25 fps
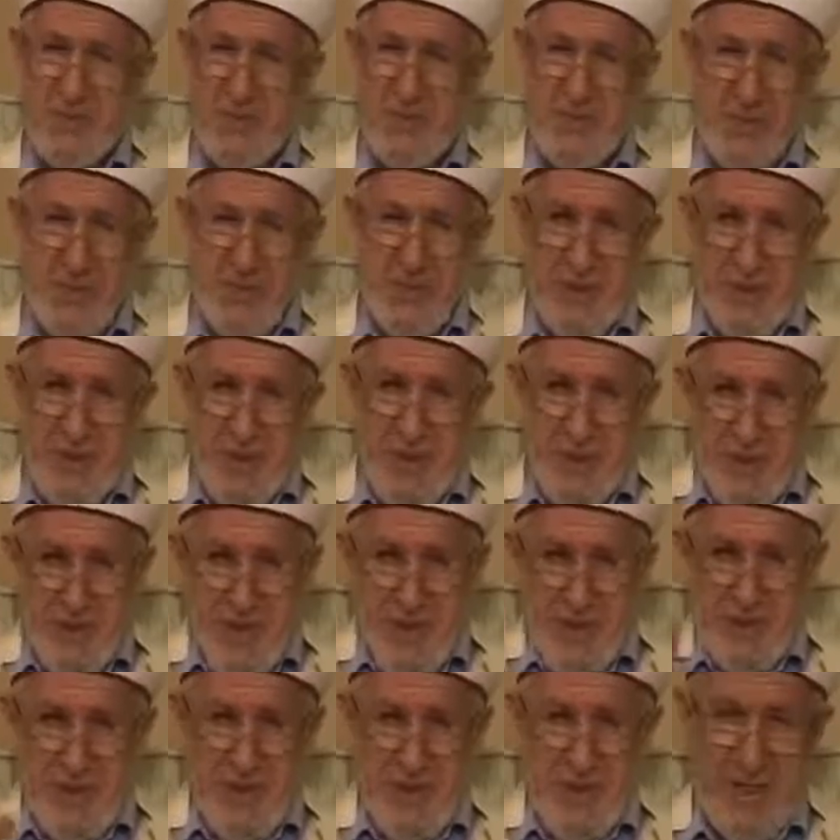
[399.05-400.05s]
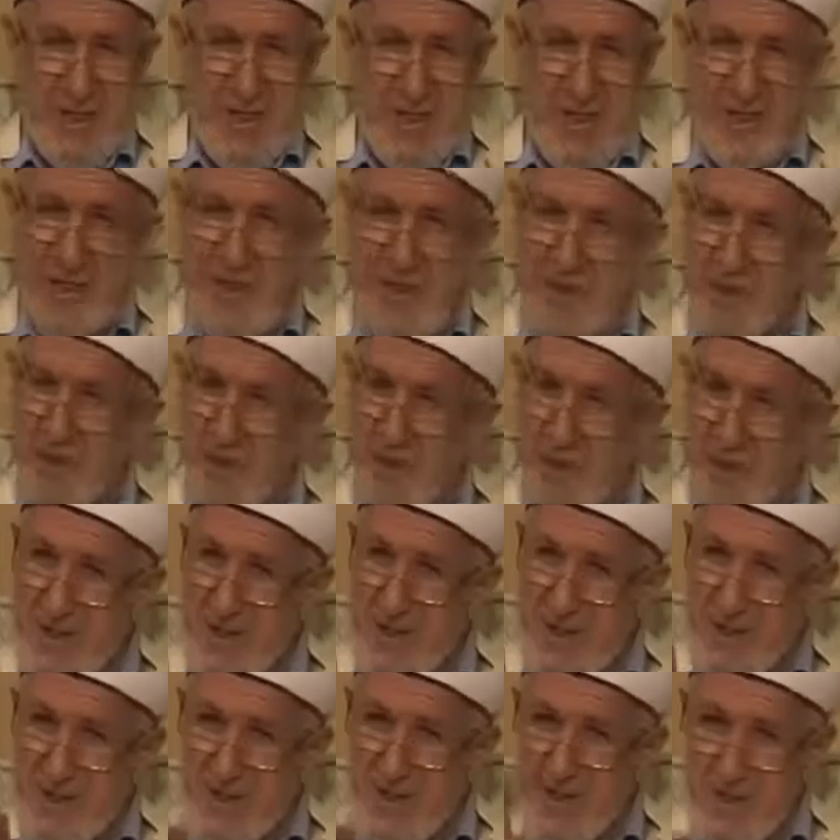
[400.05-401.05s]
Bu sigarayı yasaklayanlardan
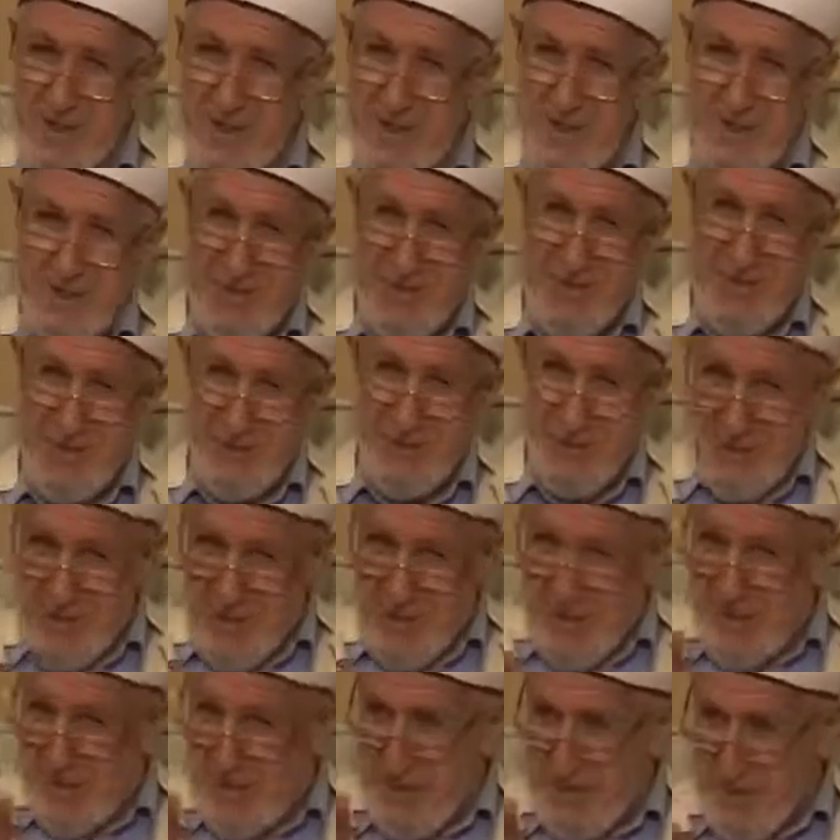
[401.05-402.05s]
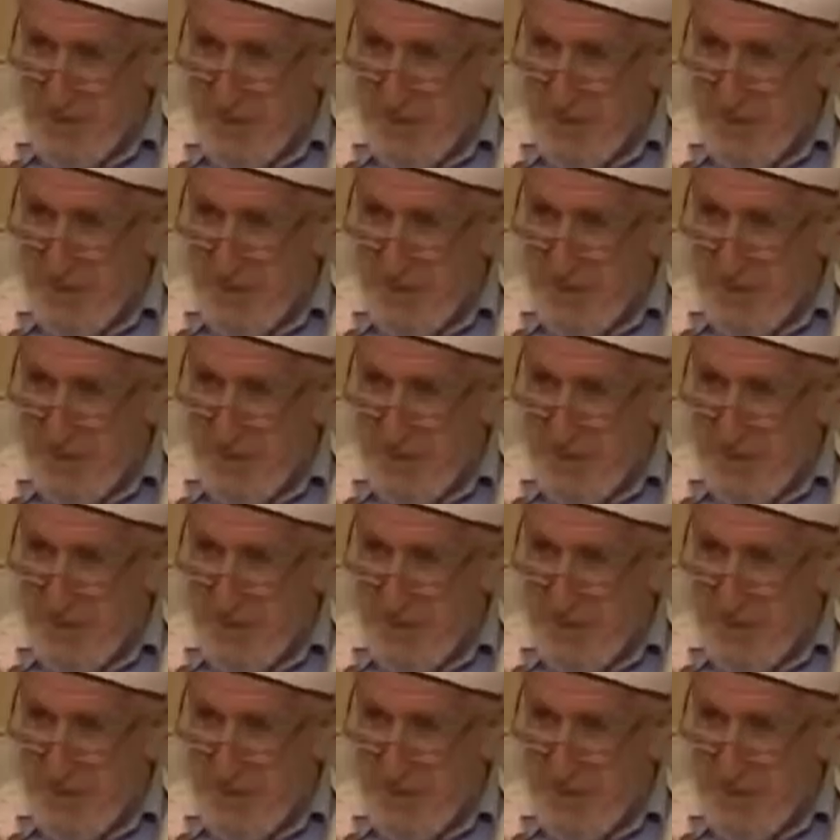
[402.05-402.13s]
Allah razı olsun. Ya bir